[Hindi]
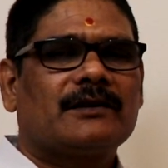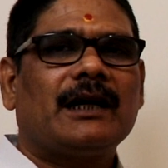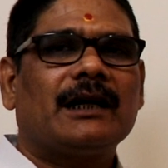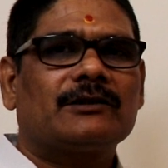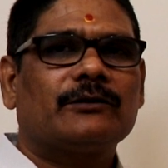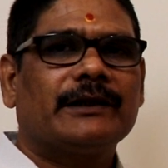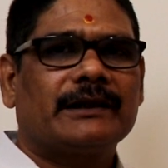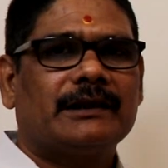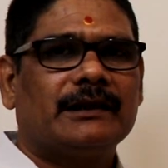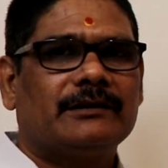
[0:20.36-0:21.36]

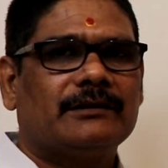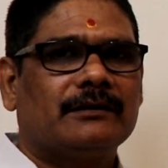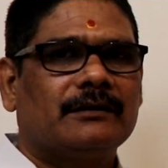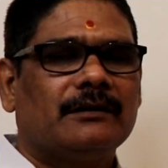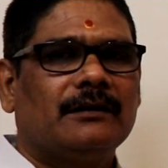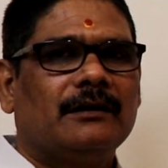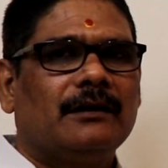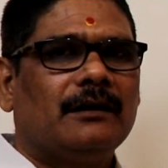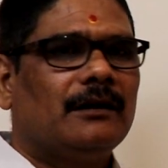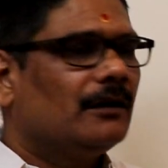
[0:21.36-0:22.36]
421
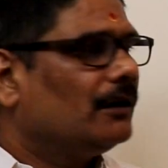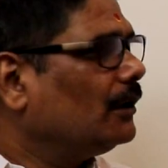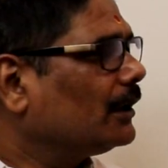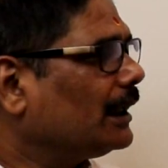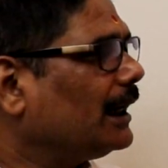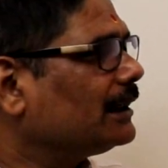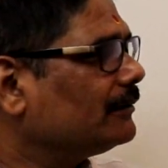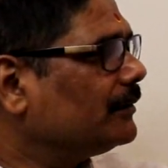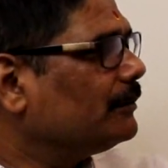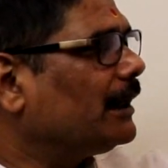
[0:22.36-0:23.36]
और
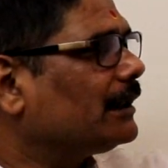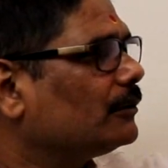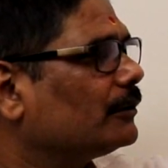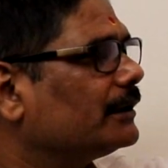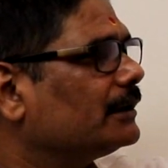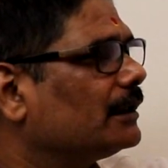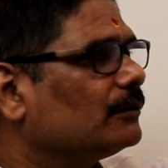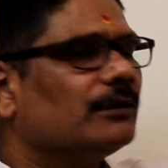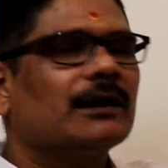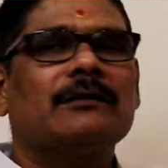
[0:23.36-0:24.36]
आज भी बात होगी
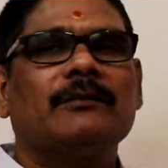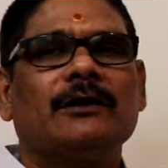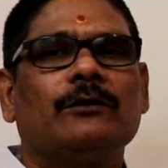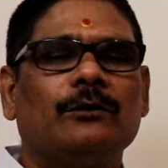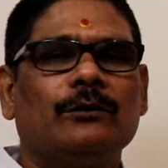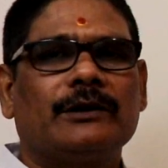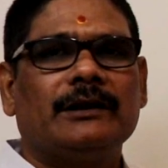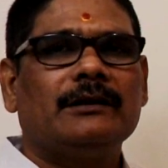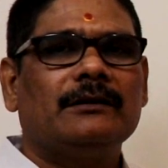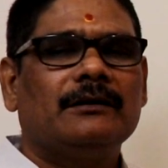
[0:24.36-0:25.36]
धनु लग्न में गुरु
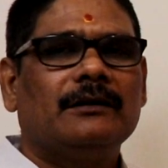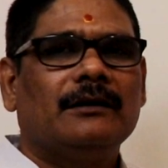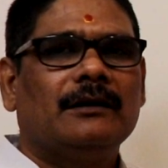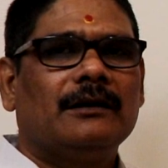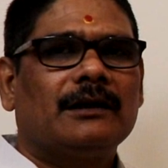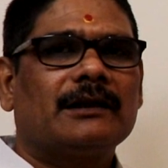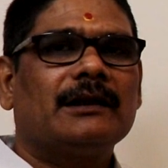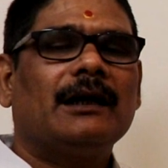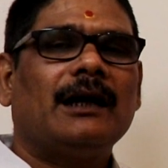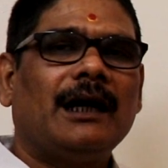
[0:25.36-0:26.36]
की
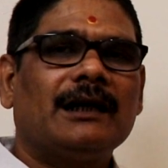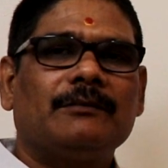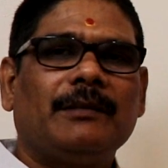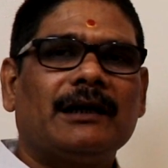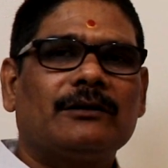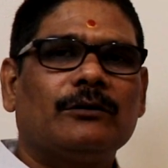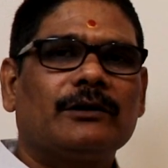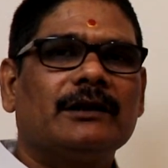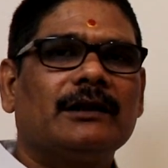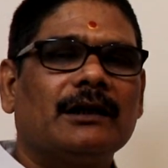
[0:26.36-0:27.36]
लेकिन आज बात
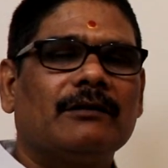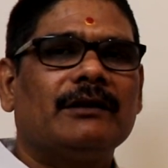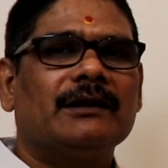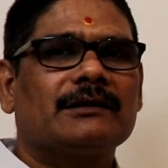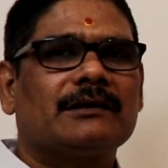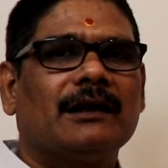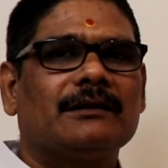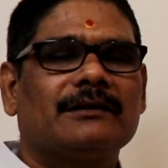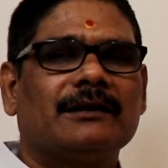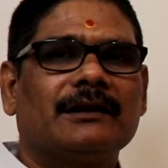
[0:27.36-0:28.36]
होगी नवे
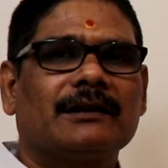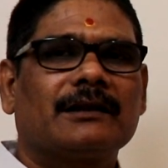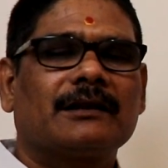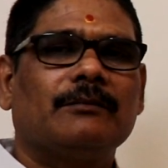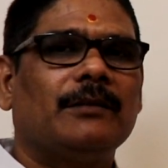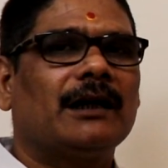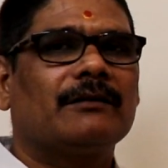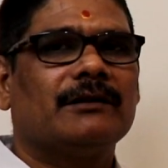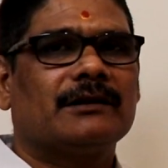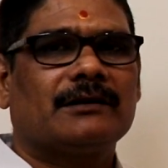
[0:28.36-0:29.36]
स्थान से लेकर के
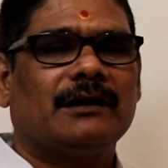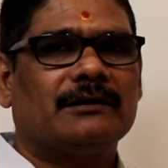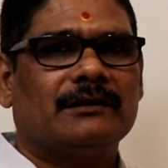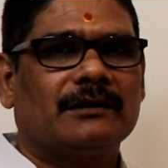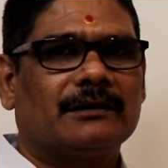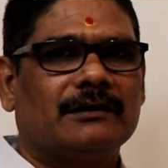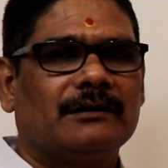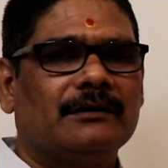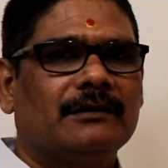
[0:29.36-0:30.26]
बारहवें स्थान तक की